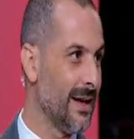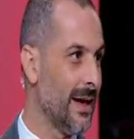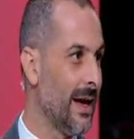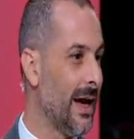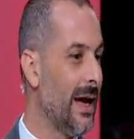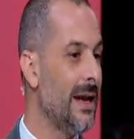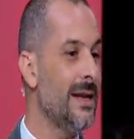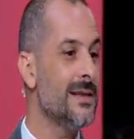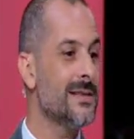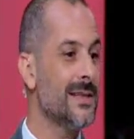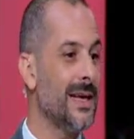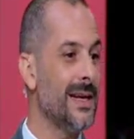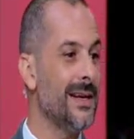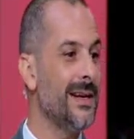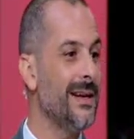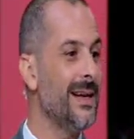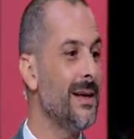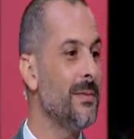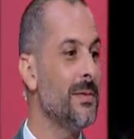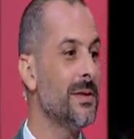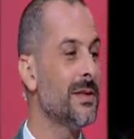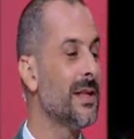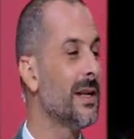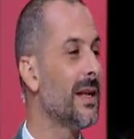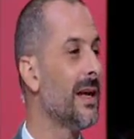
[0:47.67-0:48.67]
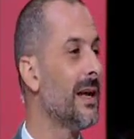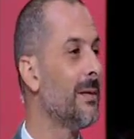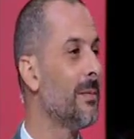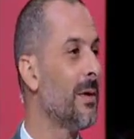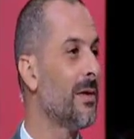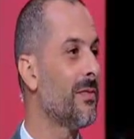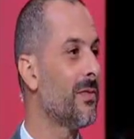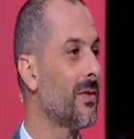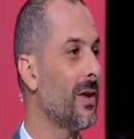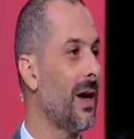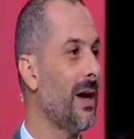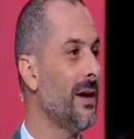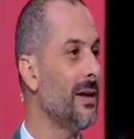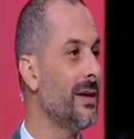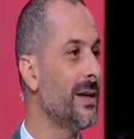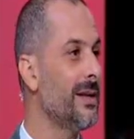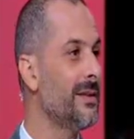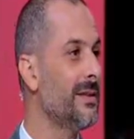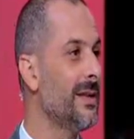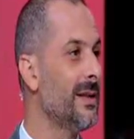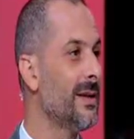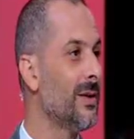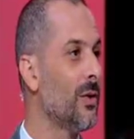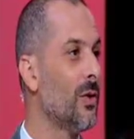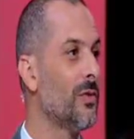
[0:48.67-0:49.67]
قال لي زعلان ليه يا ابني ده انا هبقى فرحان
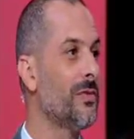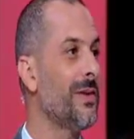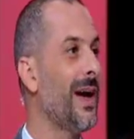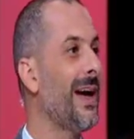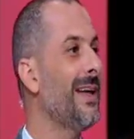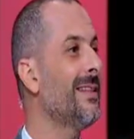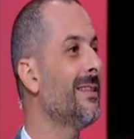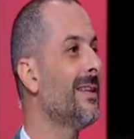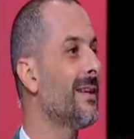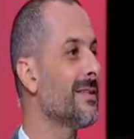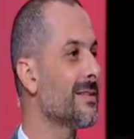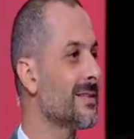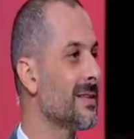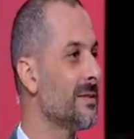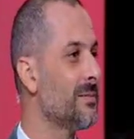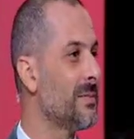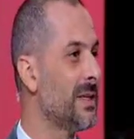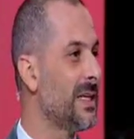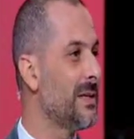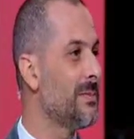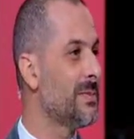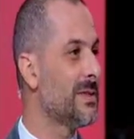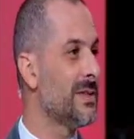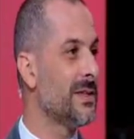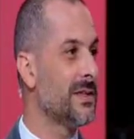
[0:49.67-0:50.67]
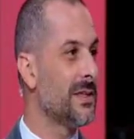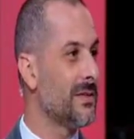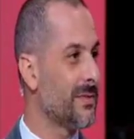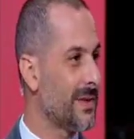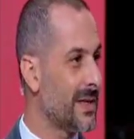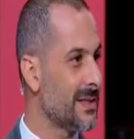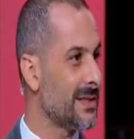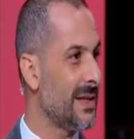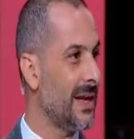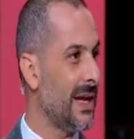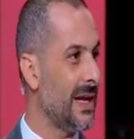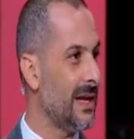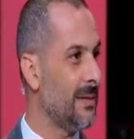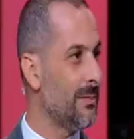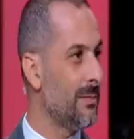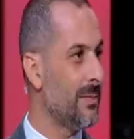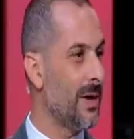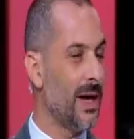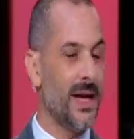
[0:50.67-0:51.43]
جدا هو في حد اصلا بيجيب سيرتي في كاس العالم